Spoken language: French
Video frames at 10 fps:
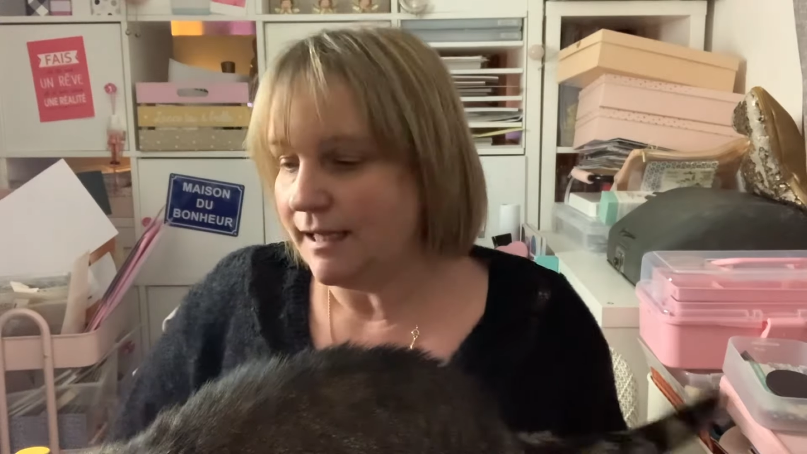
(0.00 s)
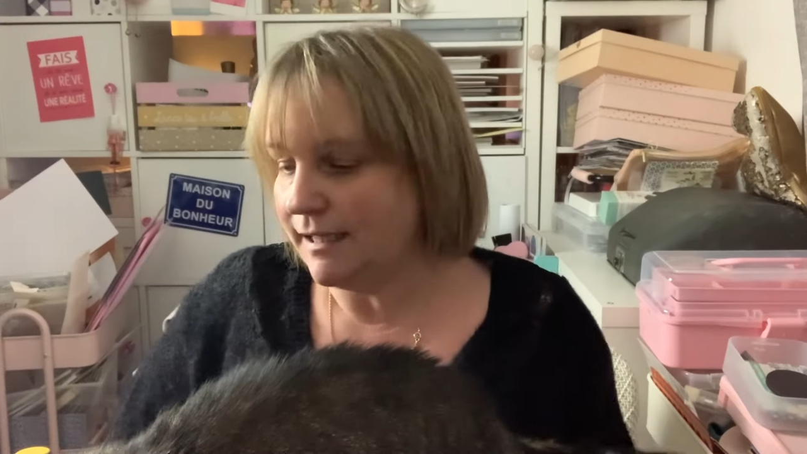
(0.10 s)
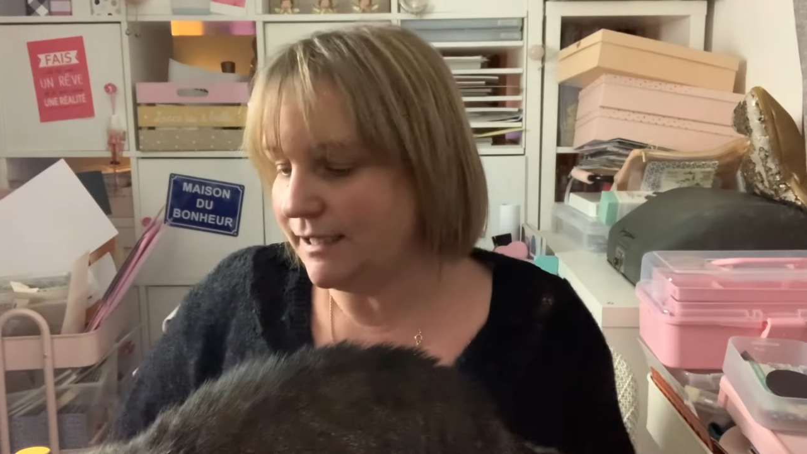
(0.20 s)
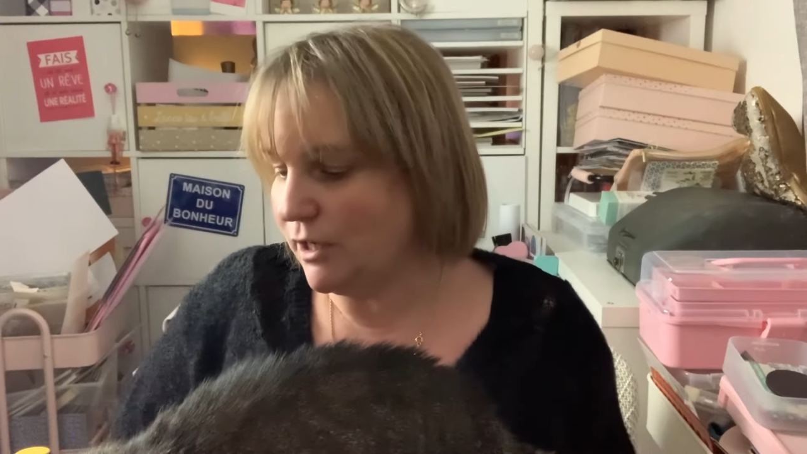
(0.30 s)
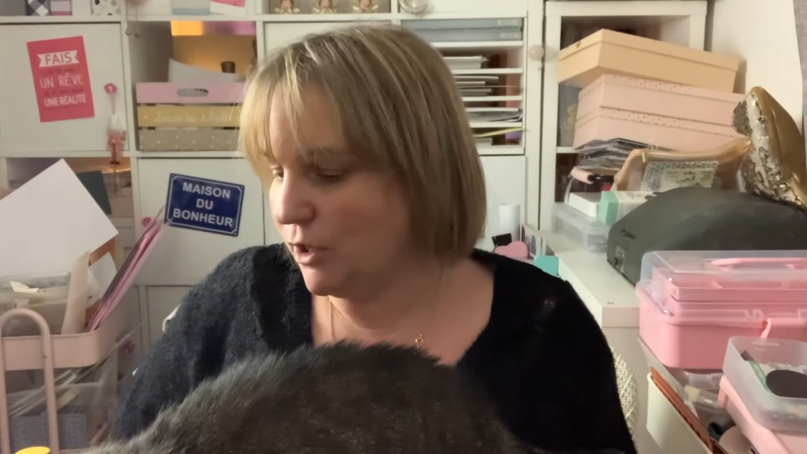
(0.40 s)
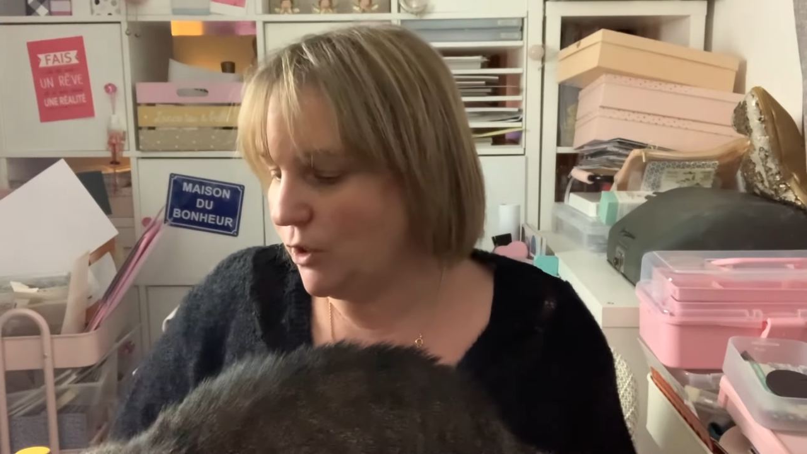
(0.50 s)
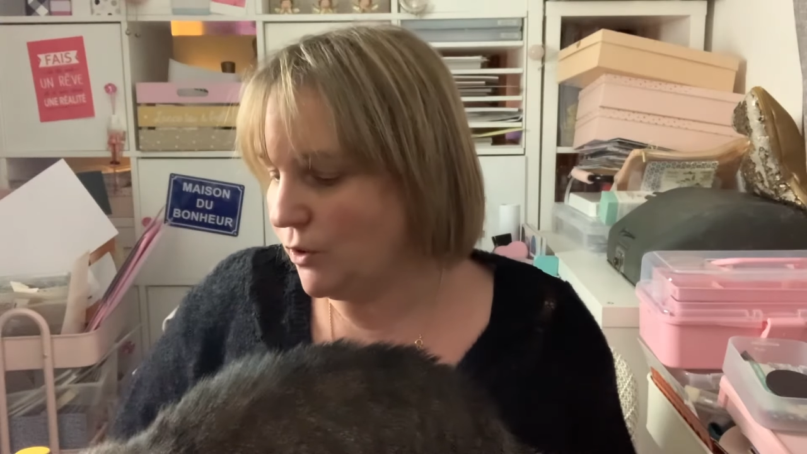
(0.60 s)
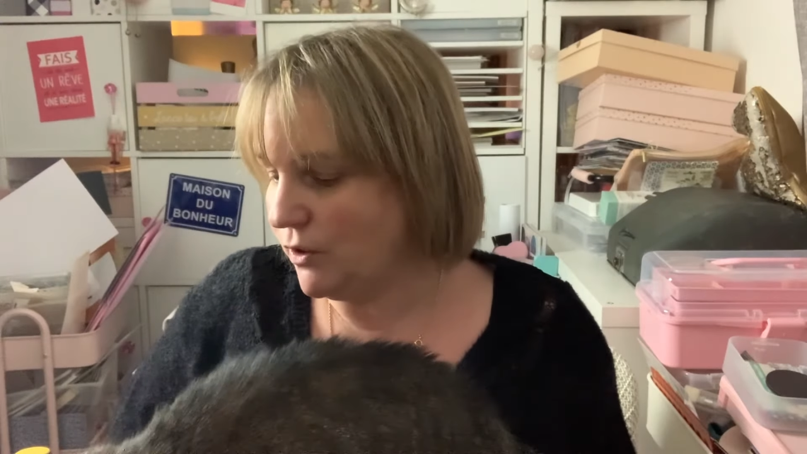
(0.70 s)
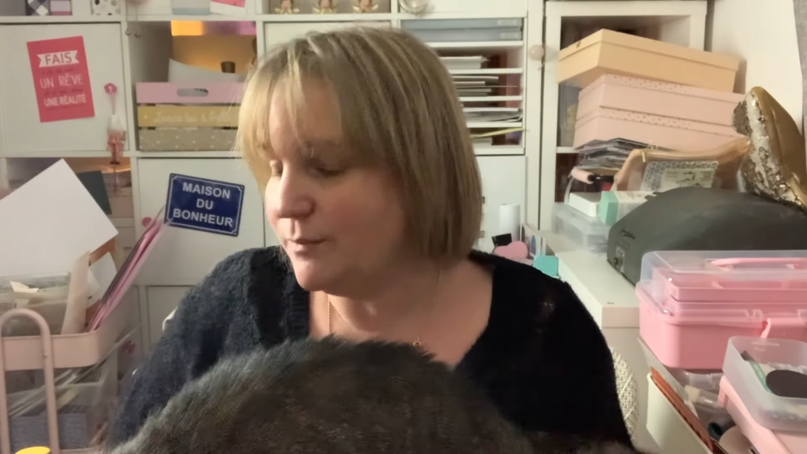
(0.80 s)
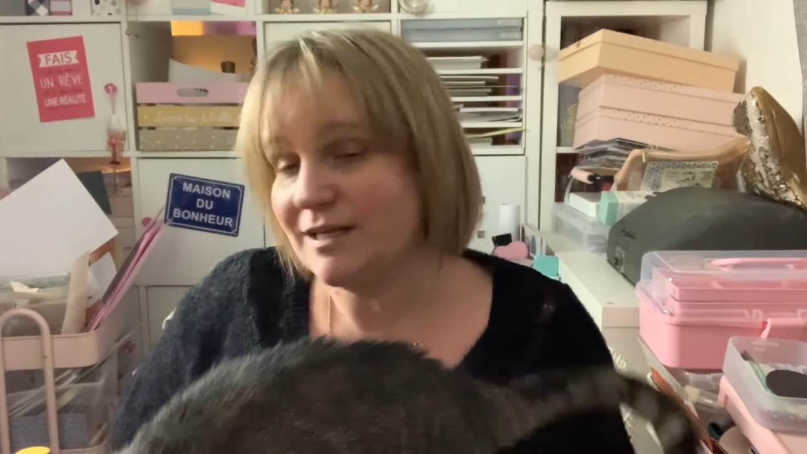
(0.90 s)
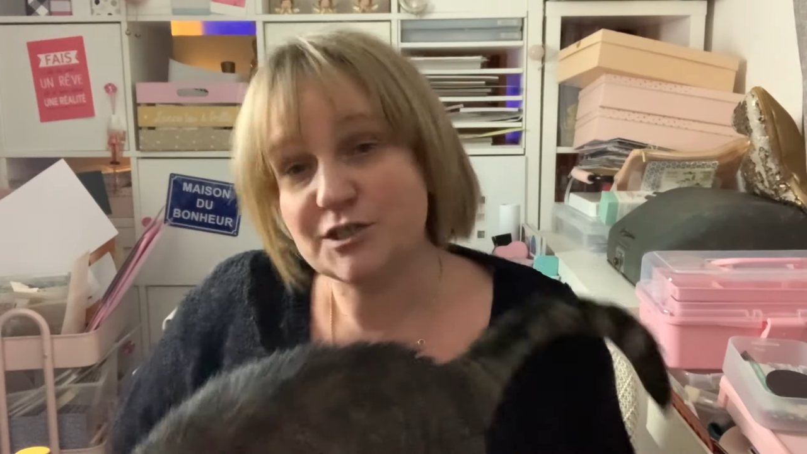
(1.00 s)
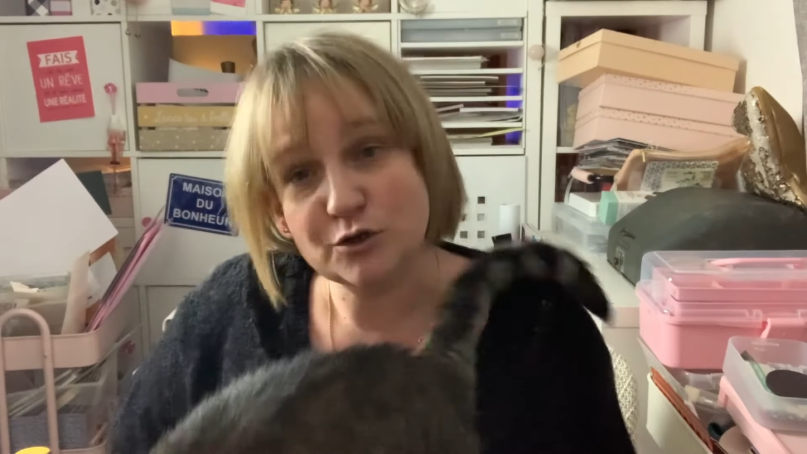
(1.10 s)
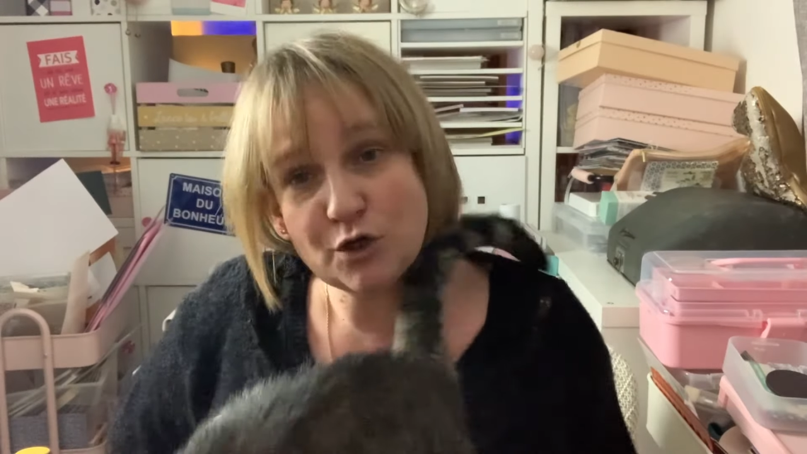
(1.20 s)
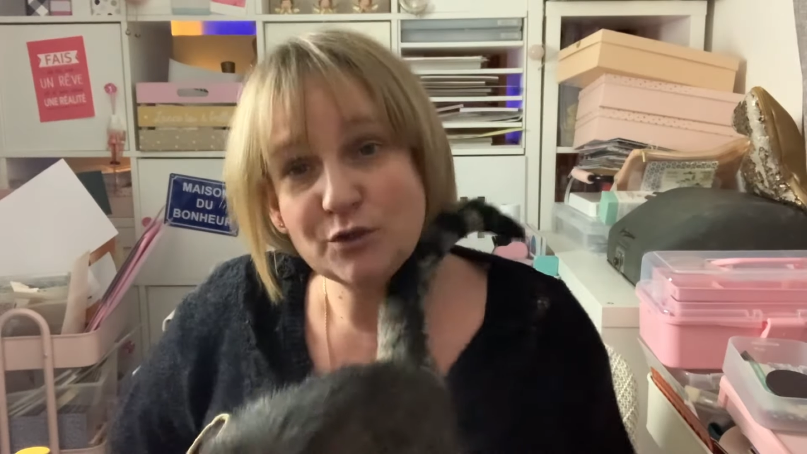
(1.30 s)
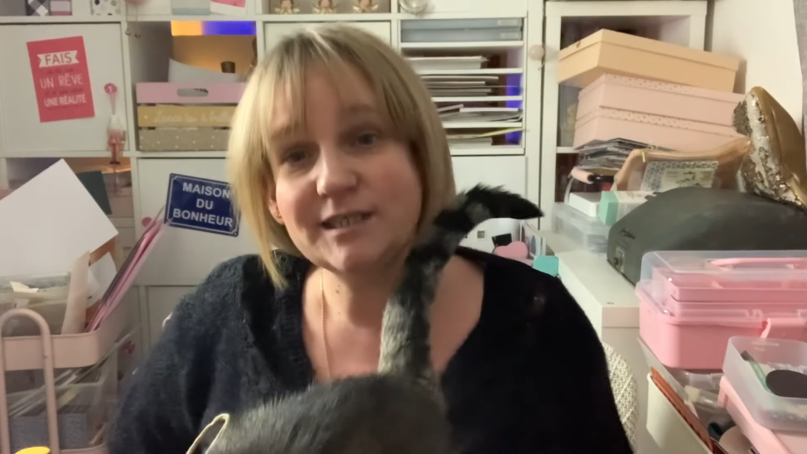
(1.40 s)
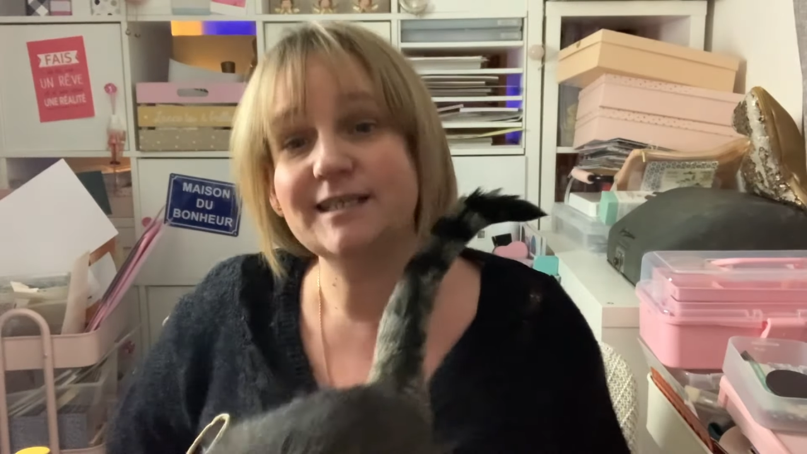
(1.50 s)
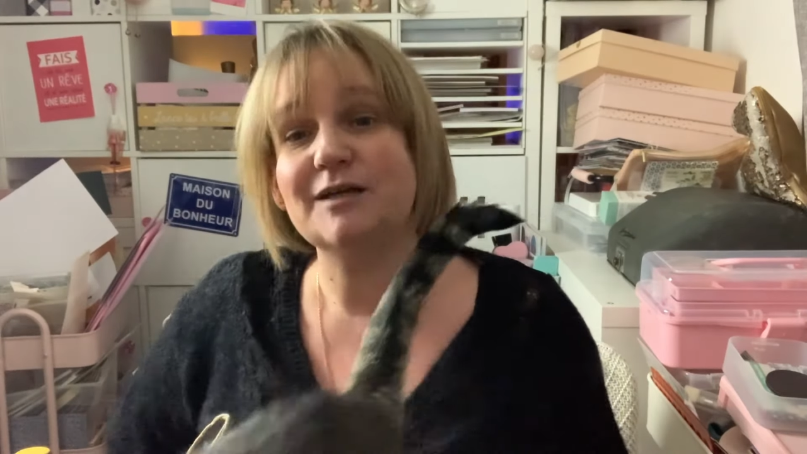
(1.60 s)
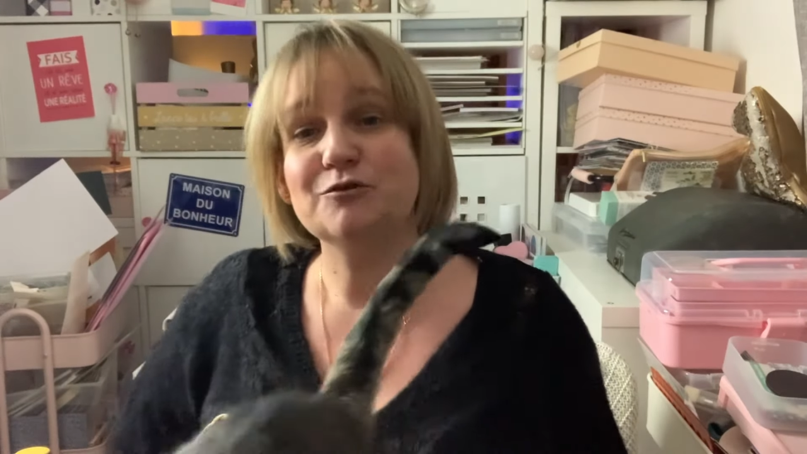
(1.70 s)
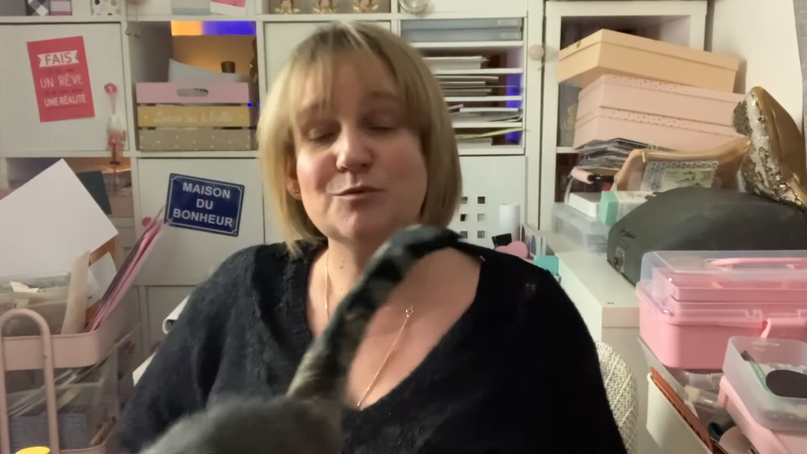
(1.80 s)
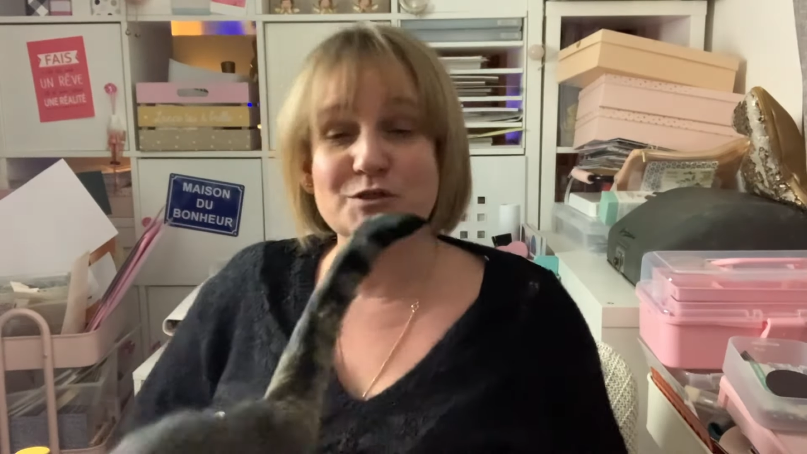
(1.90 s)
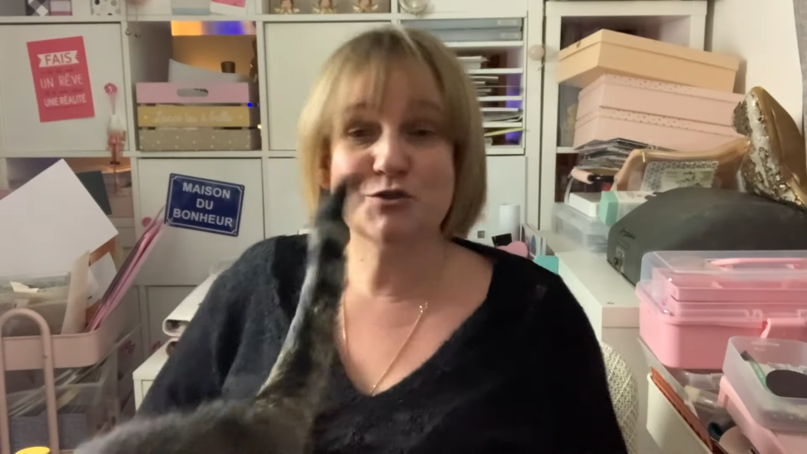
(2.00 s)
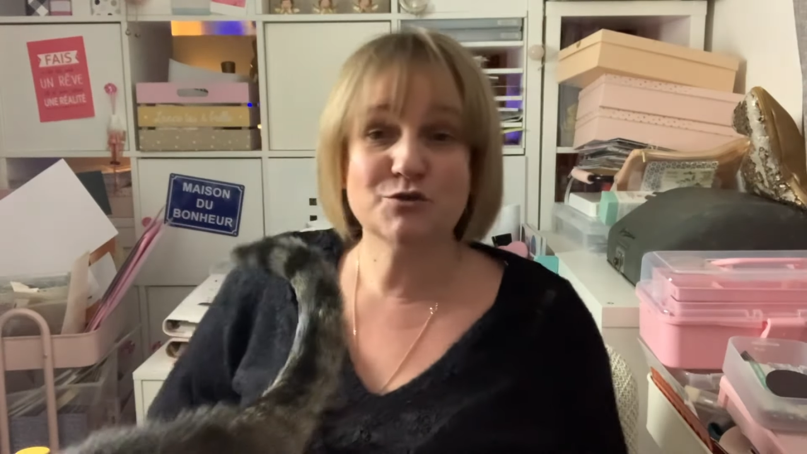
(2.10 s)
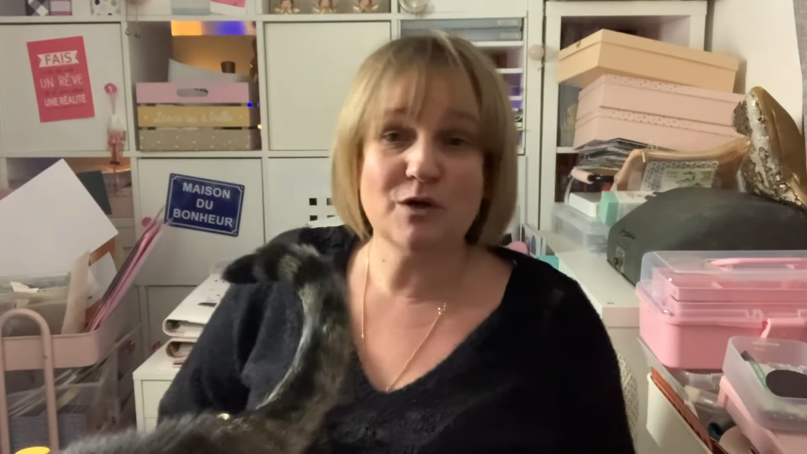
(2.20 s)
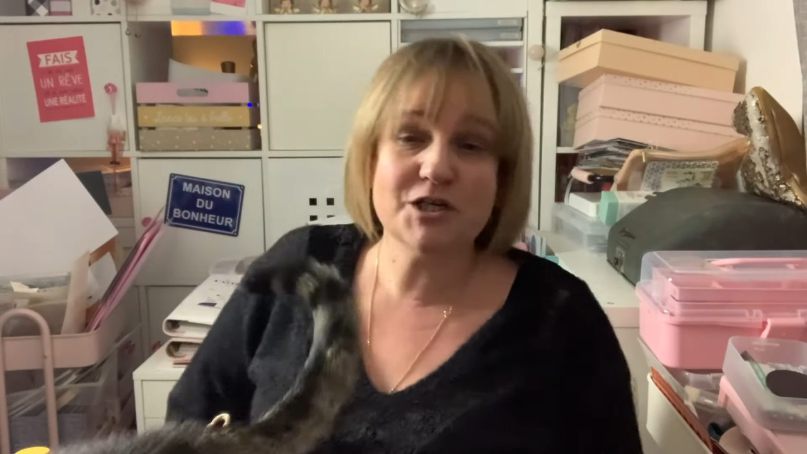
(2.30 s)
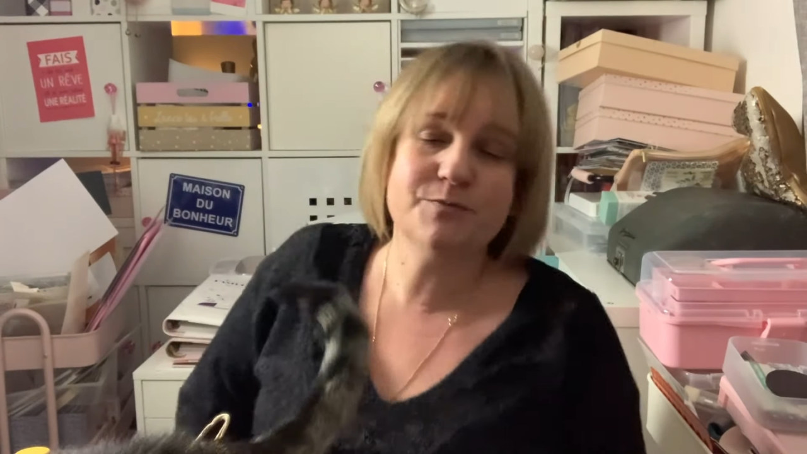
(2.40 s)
Euh, et, ben j'ai encore eu des cadeaux moi ce soir,